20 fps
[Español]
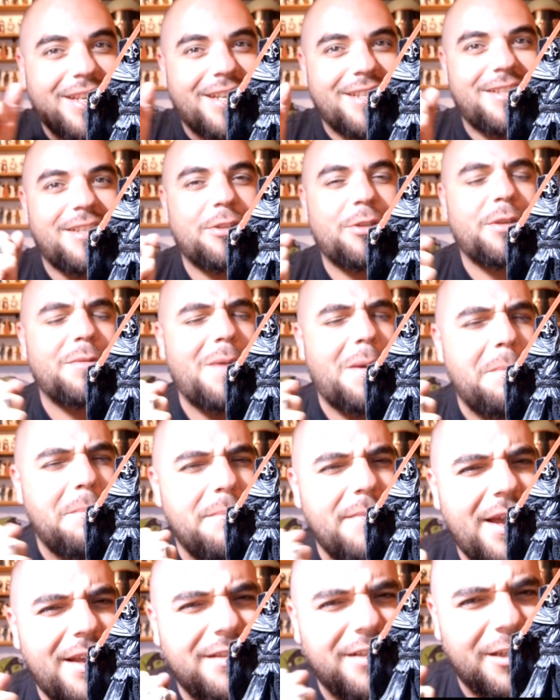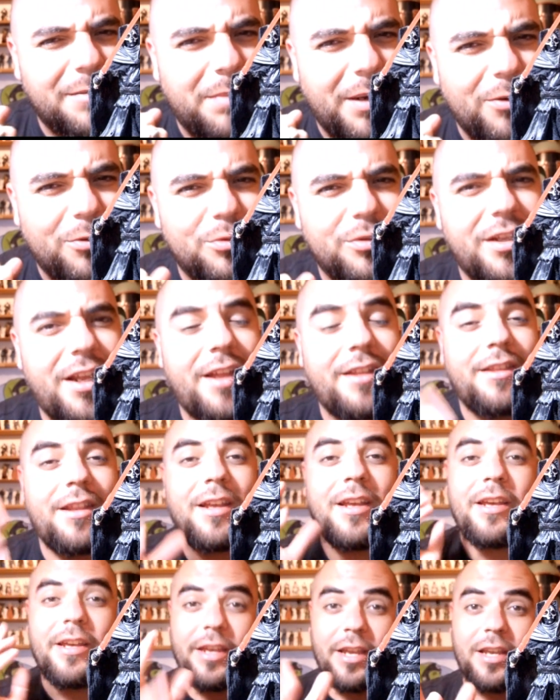que sea todavía más
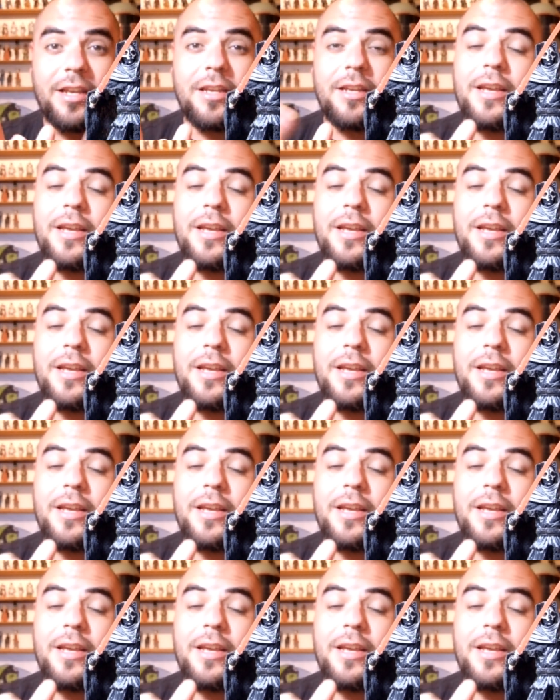espeluznante y